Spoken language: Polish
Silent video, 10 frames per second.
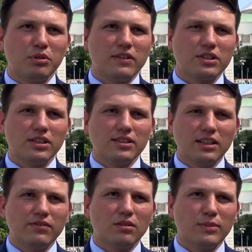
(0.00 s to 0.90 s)
ponieważ kiedy ta
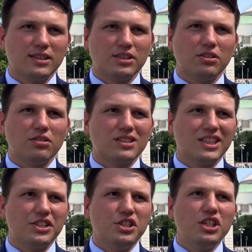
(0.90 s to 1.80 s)
informacja się
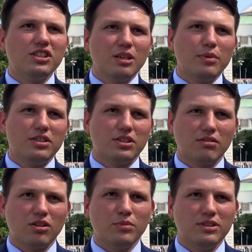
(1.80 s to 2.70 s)
rozniesie, nikt nie będzie
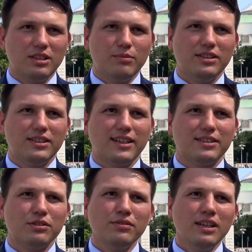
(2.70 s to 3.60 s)
chciał robić z nimi
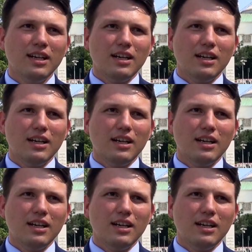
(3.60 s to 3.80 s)
interesów.